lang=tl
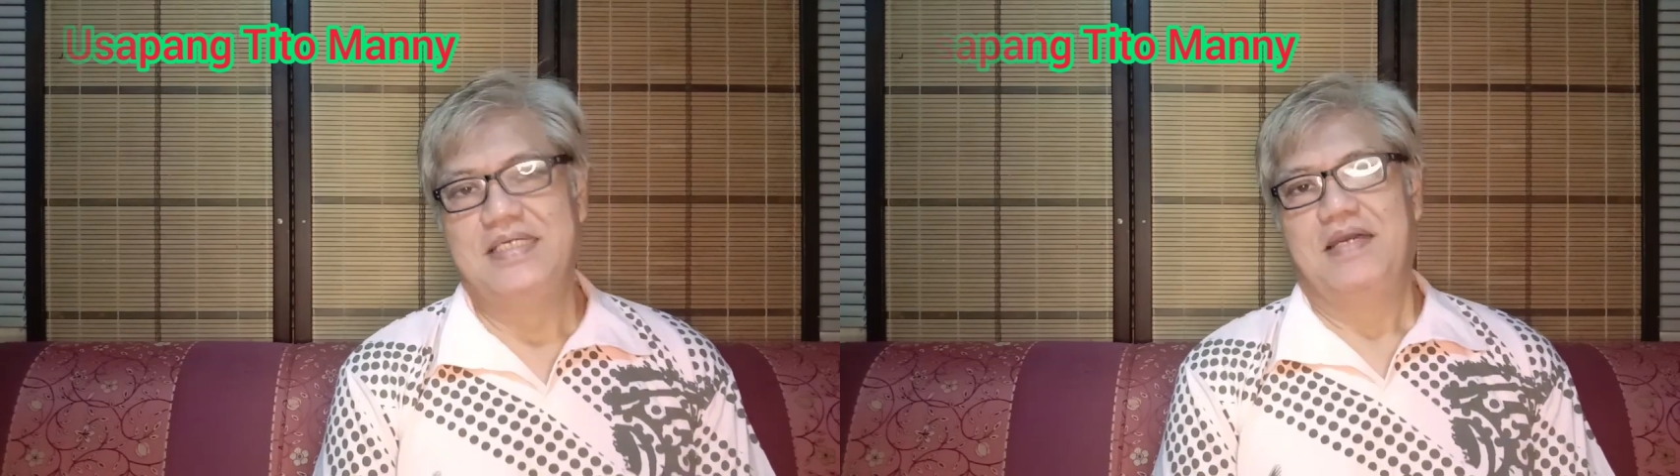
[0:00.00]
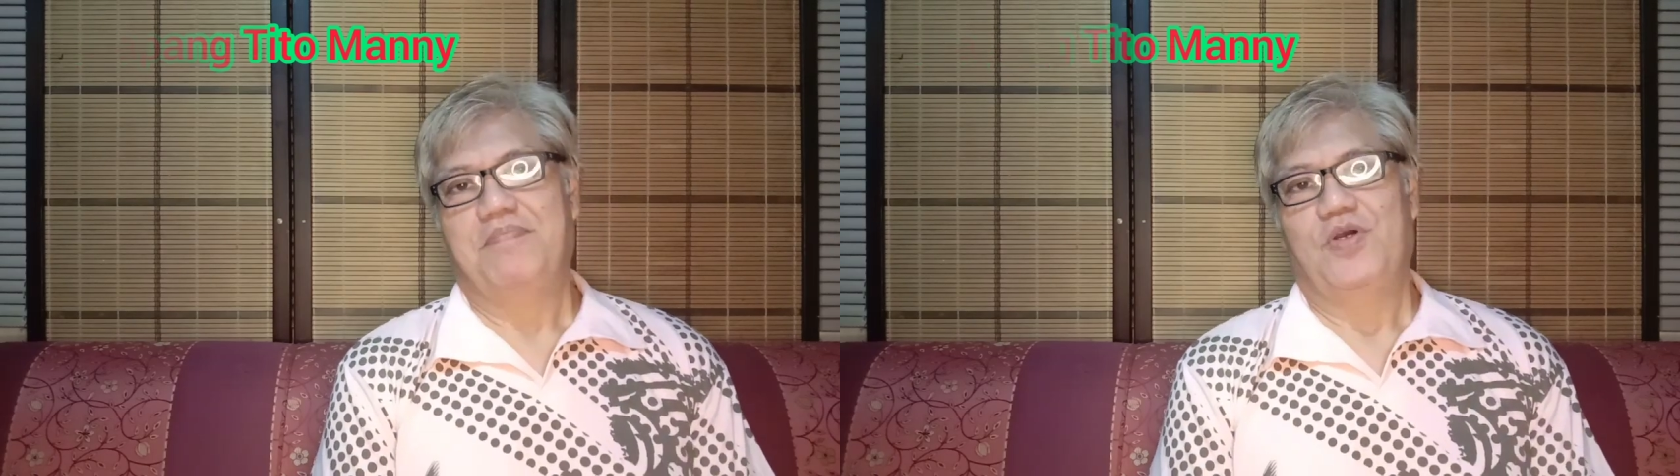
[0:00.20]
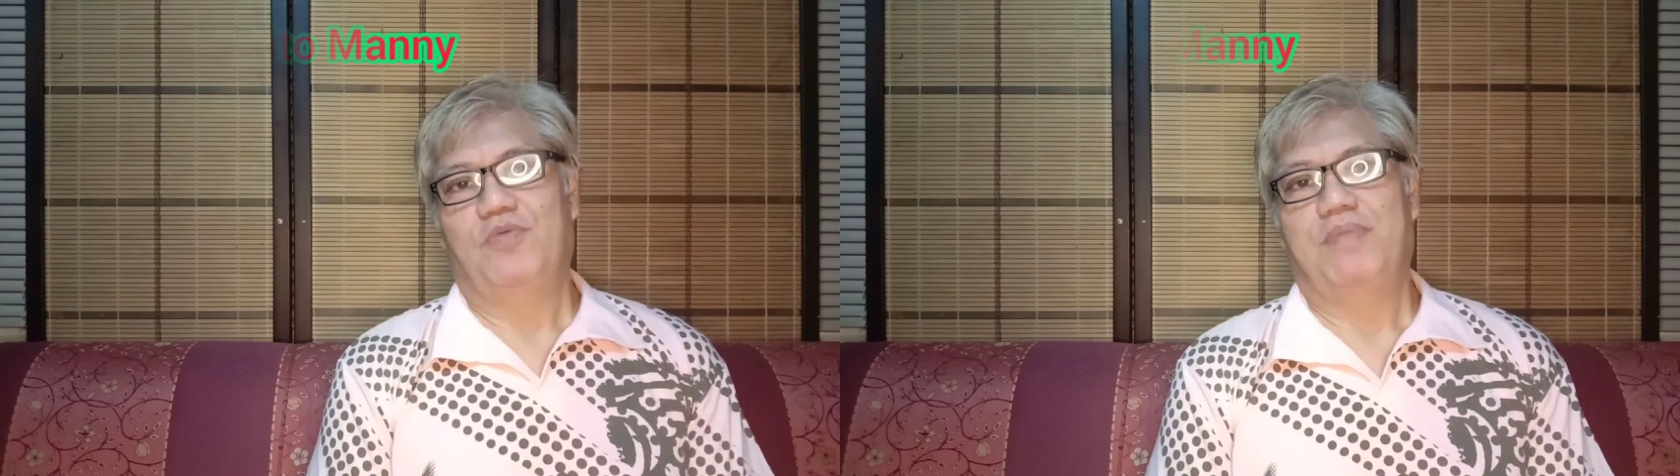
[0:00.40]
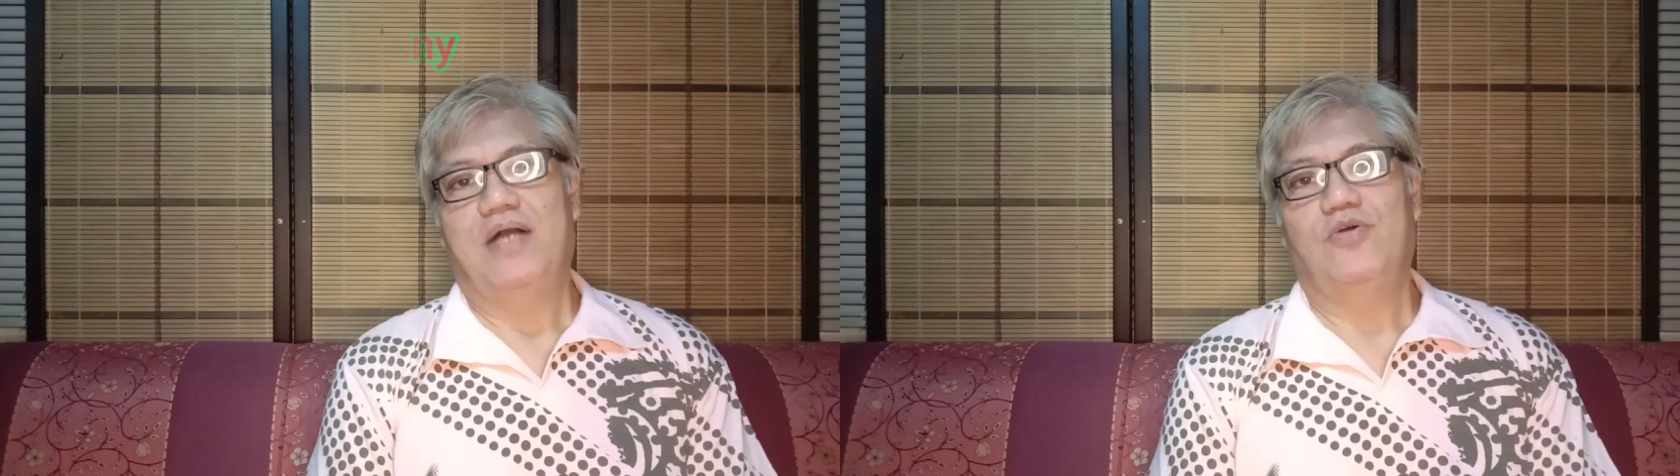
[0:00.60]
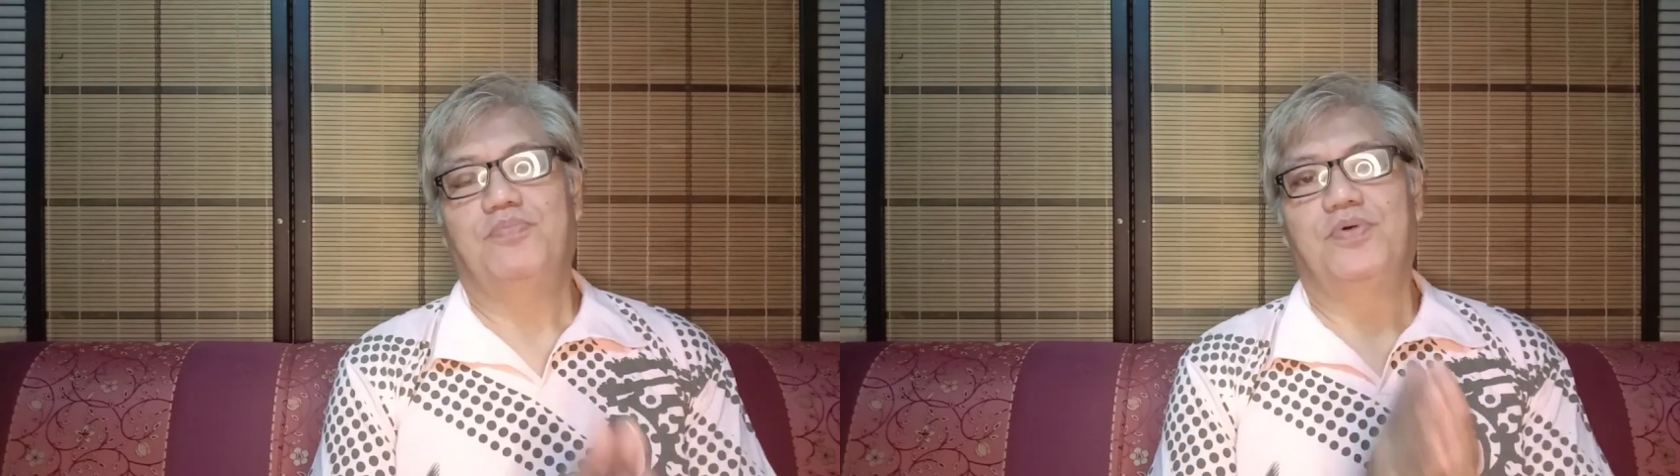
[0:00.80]
Pero
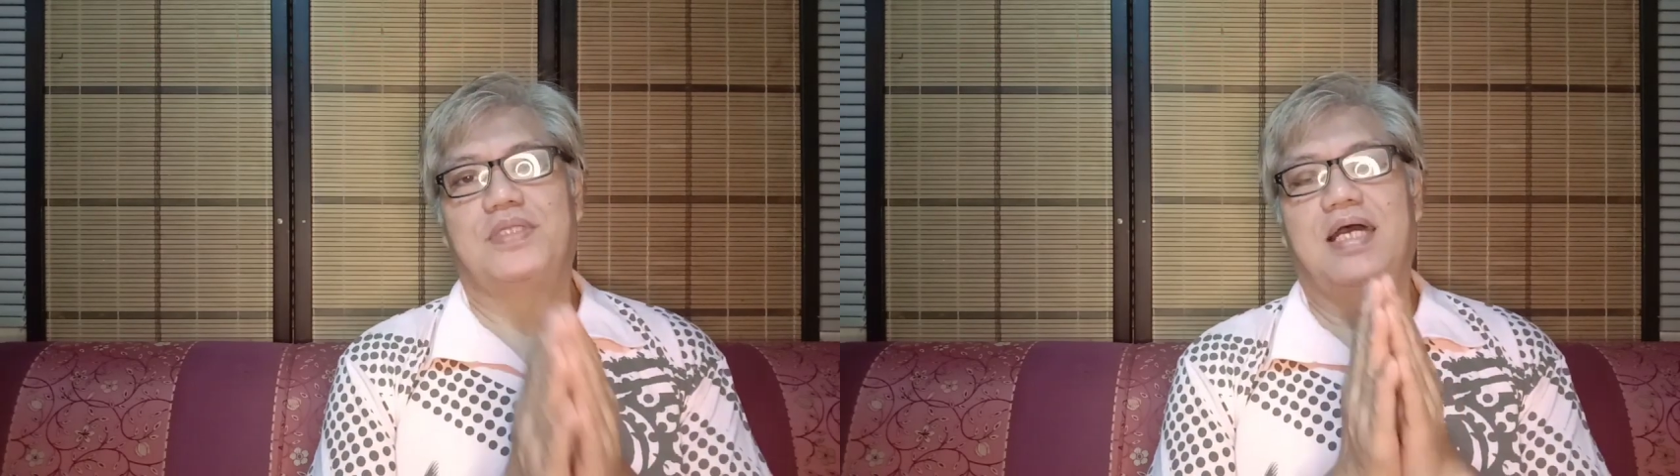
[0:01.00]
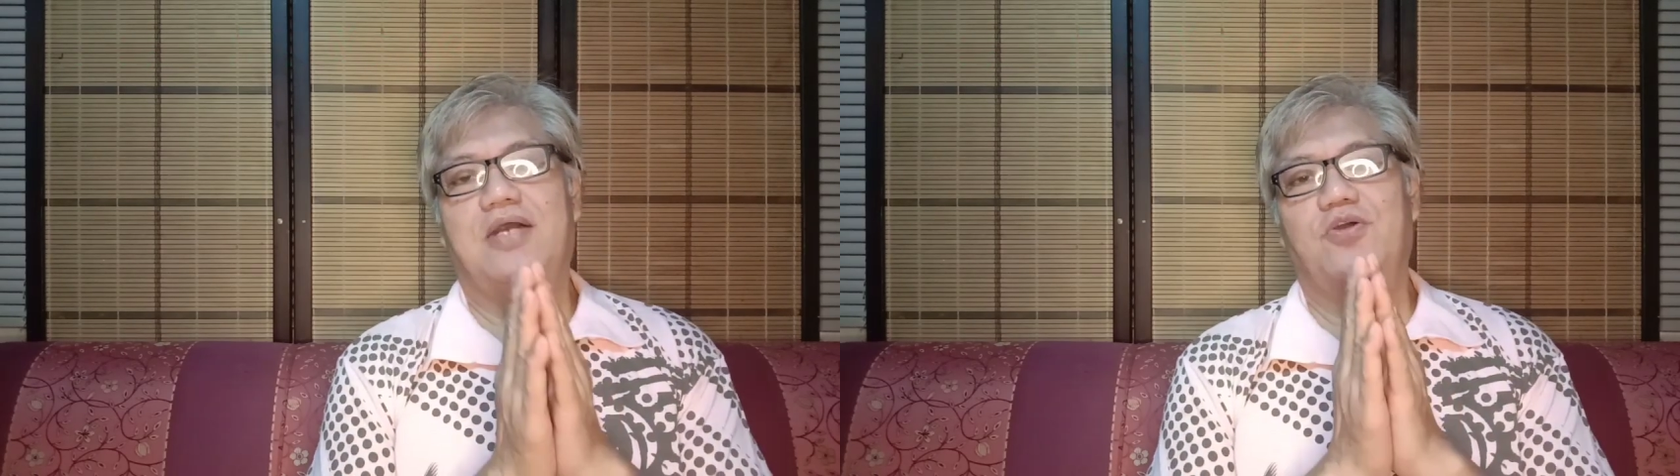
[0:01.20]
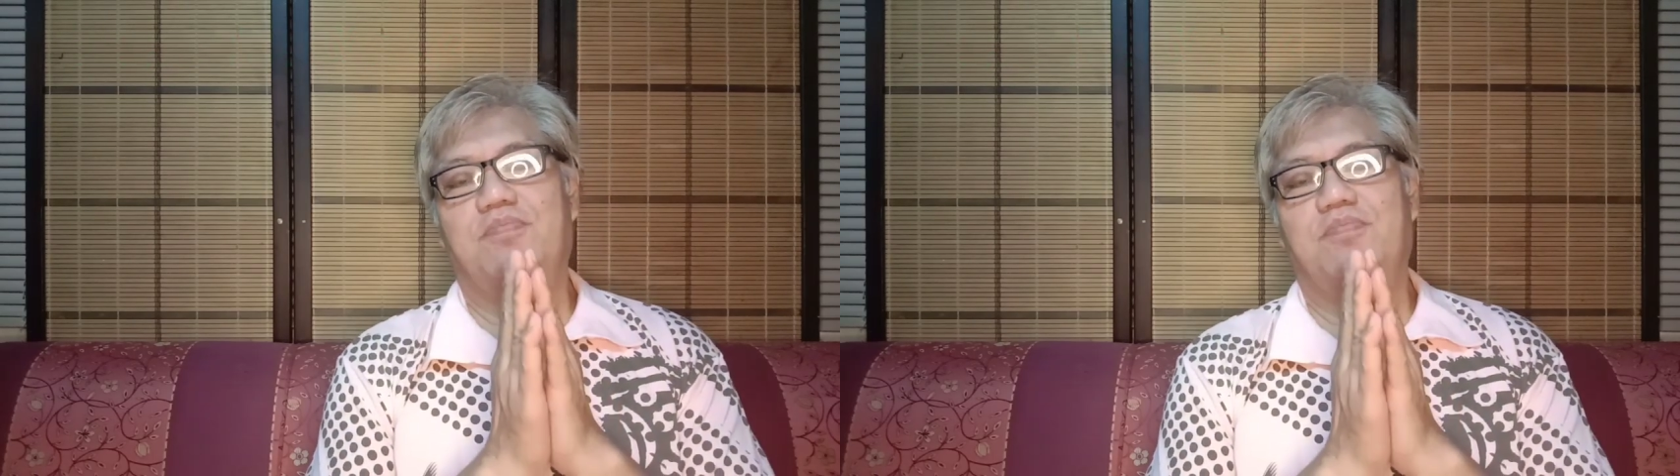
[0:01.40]
bago po tayo